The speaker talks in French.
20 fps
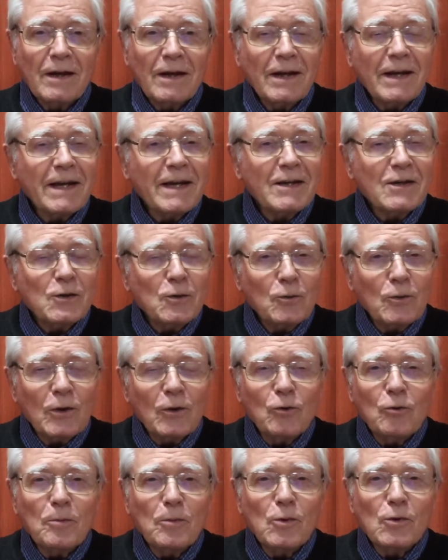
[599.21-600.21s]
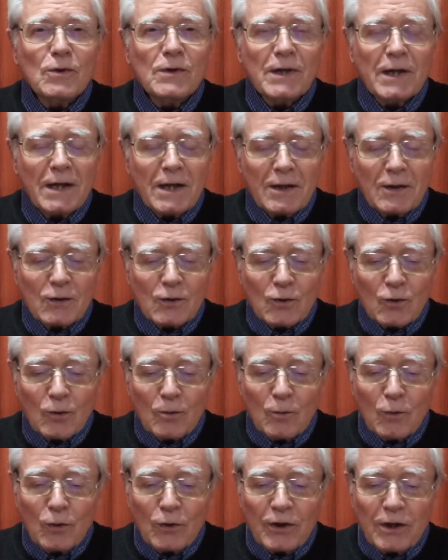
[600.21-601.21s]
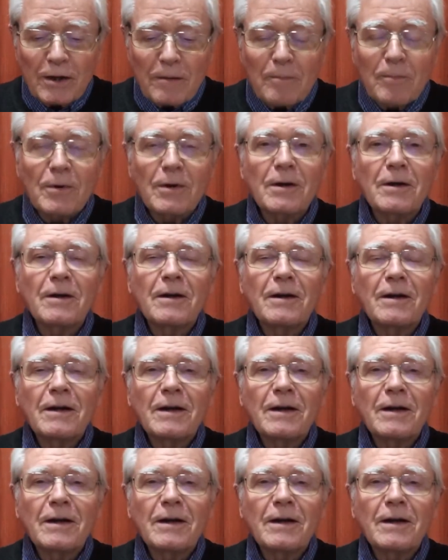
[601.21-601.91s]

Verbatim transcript: Les questions à nous poser sont multiples